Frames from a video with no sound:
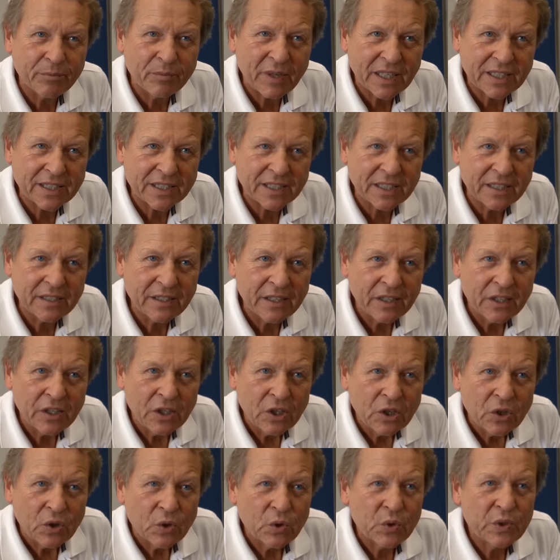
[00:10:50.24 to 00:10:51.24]
Masse.
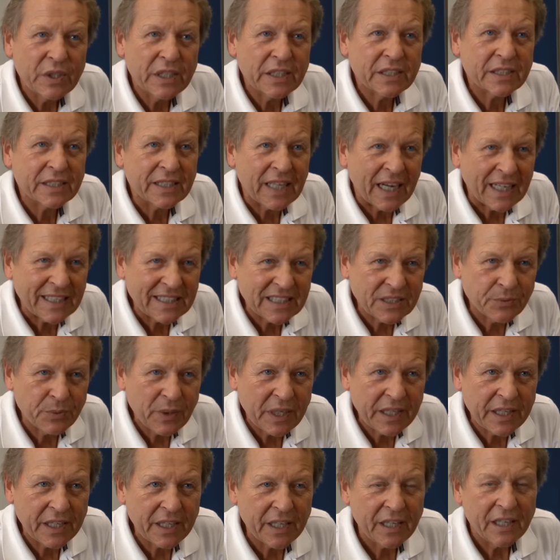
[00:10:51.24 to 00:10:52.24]
Und die ist ganz
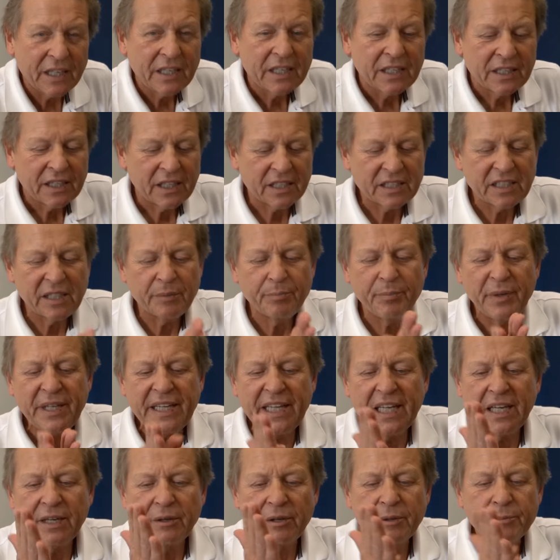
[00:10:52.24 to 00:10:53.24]
wichtig, dass die
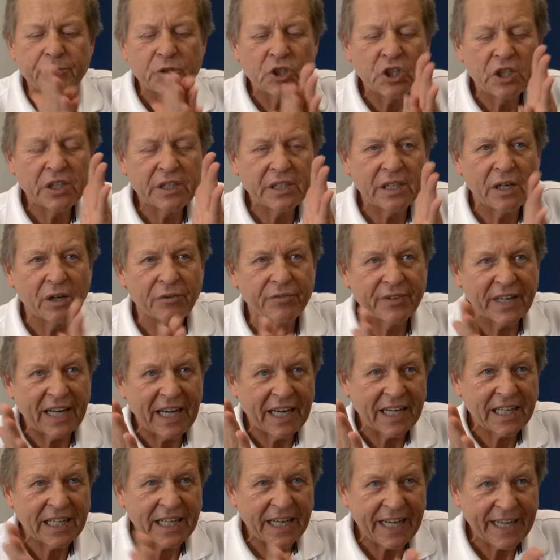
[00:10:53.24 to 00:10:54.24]
Bindegewebsschichten auch
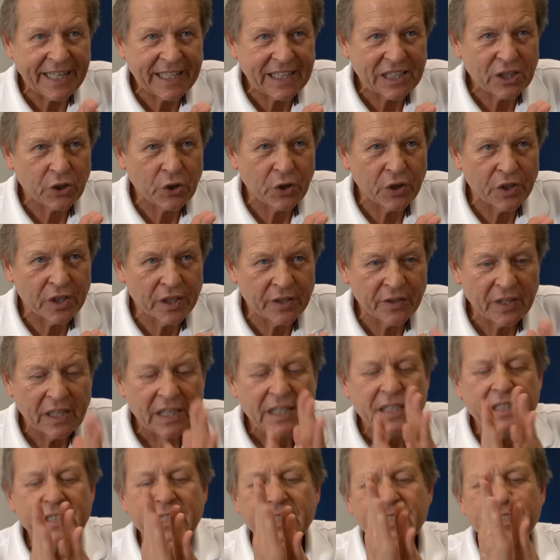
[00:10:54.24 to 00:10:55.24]
frei gleiten können,
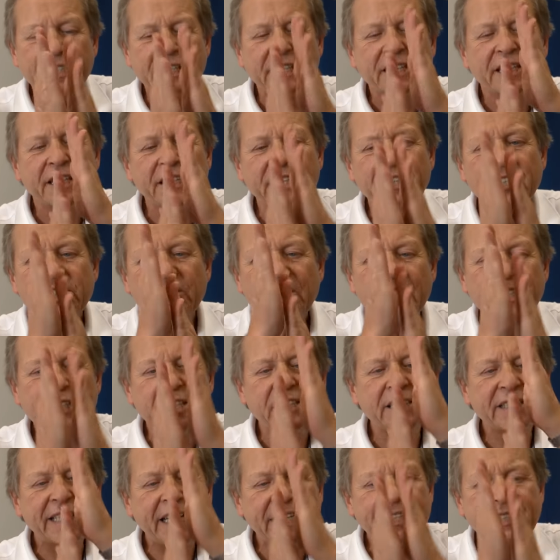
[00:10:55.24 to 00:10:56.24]
dass die kritische
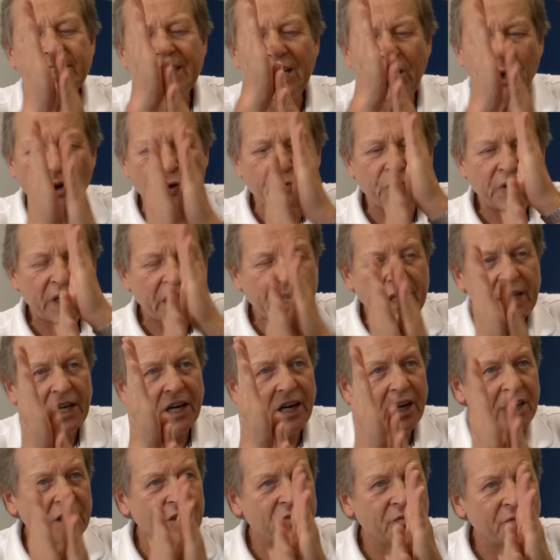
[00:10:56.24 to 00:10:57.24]
Distanz
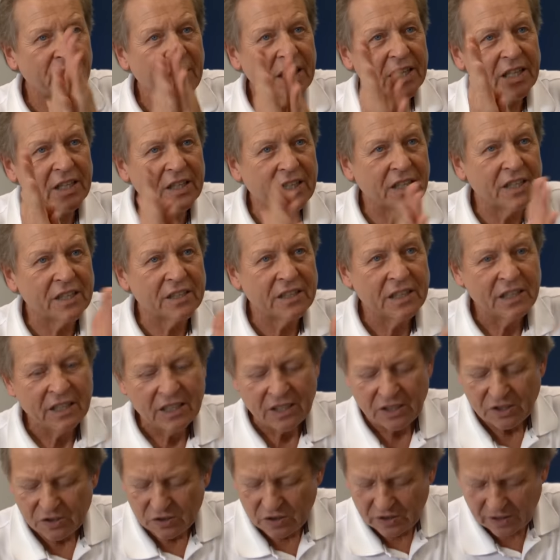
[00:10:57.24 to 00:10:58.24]
aufrechterhalten werden kann,
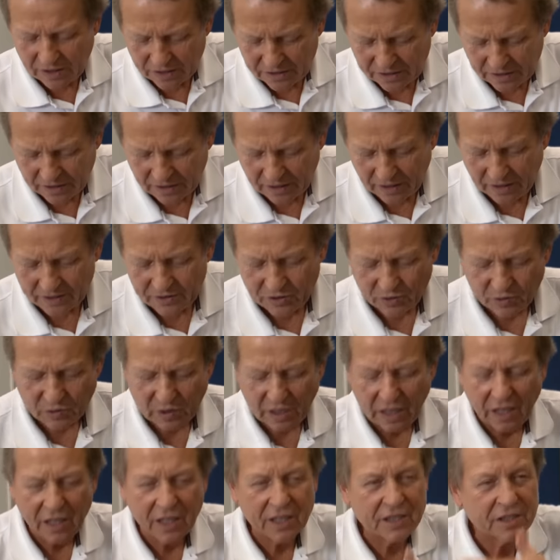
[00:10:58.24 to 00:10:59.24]
sodass ja also
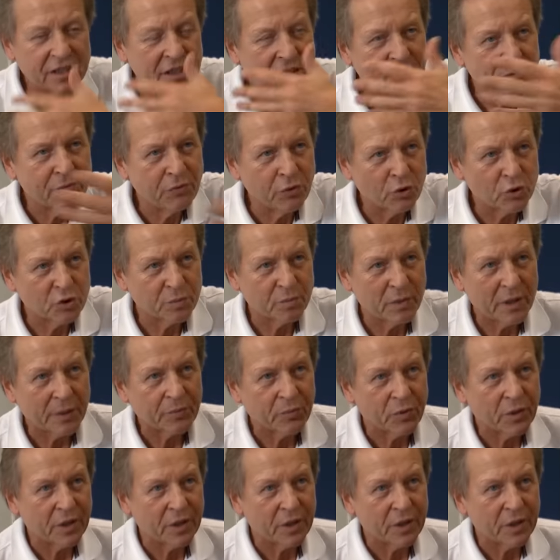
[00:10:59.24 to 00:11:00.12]
alles im Fluss bleibt